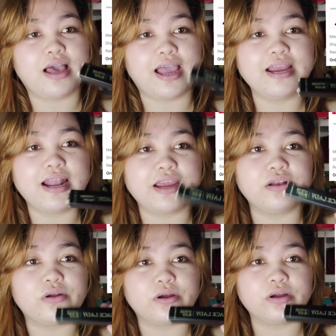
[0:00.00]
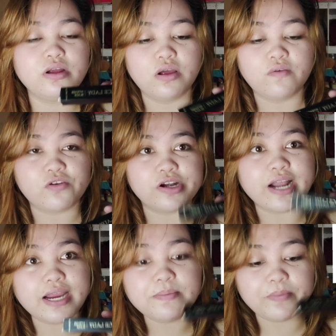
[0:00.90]
Eyeliner for
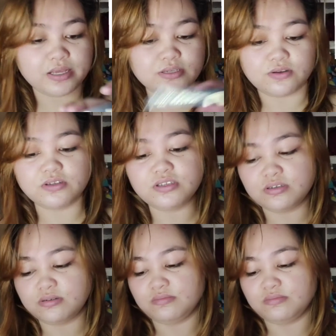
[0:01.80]
9 pesos.